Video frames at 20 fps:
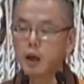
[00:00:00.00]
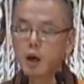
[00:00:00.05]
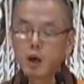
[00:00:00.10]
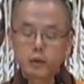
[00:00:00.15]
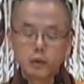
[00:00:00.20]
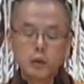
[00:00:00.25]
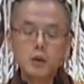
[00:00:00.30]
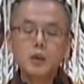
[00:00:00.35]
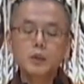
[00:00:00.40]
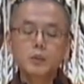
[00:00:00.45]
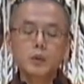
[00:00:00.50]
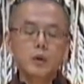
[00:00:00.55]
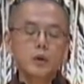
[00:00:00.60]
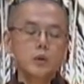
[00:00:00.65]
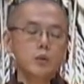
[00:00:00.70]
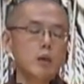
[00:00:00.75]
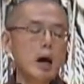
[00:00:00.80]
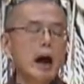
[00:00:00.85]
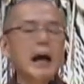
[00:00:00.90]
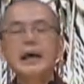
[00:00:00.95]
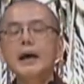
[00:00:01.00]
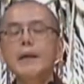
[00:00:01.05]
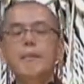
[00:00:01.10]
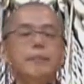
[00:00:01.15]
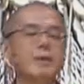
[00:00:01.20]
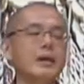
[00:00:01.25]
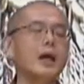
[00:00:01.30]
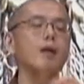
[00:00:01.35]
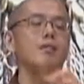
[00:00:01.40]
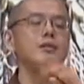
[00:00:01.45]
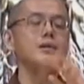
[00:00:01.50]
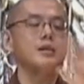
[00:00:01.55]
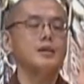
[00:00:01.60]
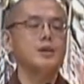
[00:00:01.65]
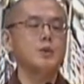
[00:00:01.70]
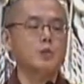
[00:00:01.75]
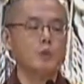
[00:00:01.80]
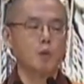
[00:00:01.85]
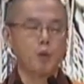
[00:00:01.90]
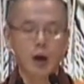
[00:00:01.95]
有很多人说：“哎呀，不要执
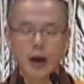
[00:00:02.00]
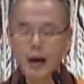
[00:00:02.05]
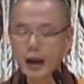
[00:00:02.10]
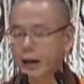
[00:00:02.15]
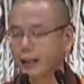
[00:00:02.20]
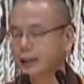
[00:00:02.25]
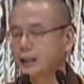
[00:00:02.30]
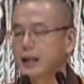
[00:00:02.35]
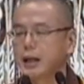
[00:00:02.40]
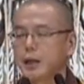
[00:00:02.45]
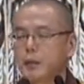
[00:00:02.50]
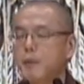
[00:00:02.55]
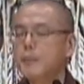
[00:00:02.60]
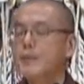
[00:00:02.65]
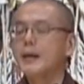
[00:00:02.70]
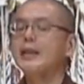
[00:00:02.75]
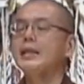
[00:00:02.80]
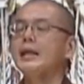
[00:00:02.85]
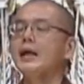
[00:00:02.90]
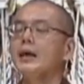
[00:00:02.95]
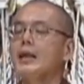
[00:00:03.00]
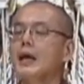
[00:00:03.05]
着了，我明天